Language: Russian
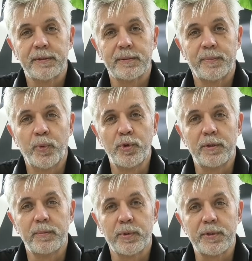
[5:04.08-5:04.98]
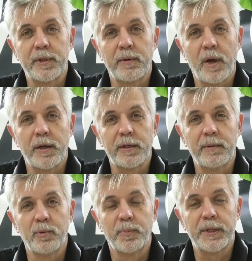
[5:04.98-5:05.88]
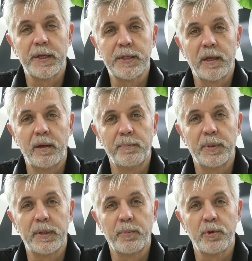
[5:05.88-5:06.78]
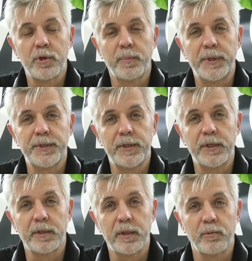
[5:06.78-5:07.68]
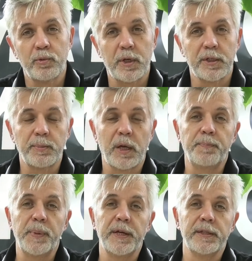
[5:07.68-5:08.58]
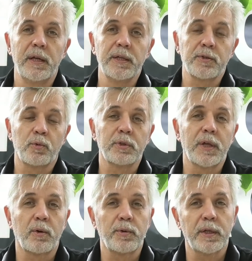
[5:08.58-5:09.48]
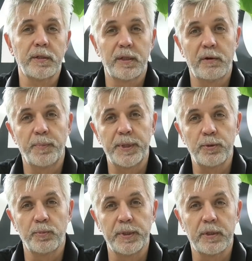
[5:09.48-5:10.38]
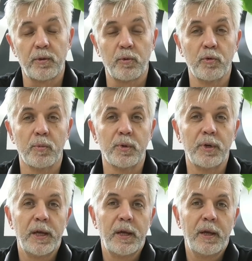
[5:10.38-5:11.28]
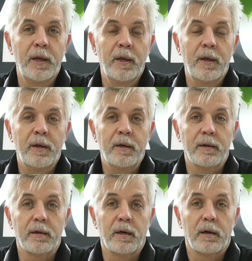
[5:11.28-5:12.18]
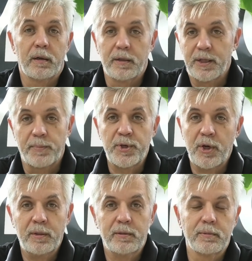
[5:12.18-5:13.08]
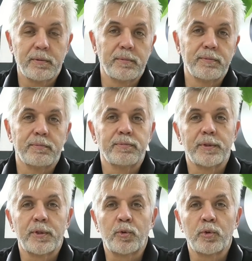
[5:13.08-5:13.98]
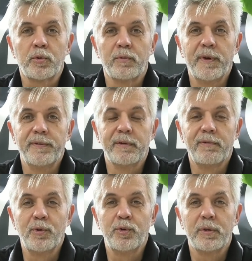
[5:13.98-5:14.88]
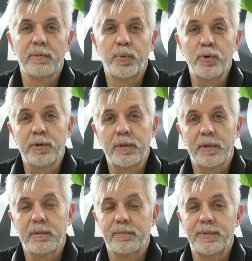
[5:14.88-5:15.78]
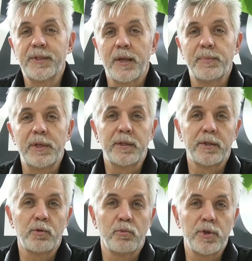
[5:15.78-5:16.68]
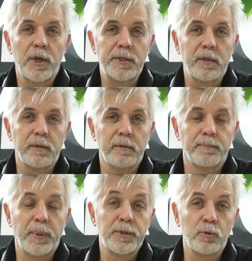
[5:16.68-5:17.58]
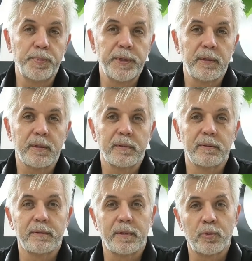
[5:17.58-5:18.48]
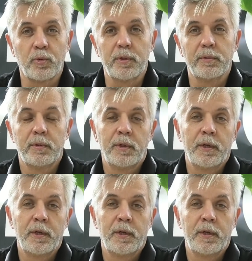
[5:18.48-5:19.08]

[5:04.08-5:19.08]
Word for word: э, Путин после того, как ему предоставили полномочия президента, ну, скажем так, передали с рук на руки от одного преступника другому. А, а Собчак, э, это тот, кто вывел в люди Путина, несомненный соучастник и преступник, э, который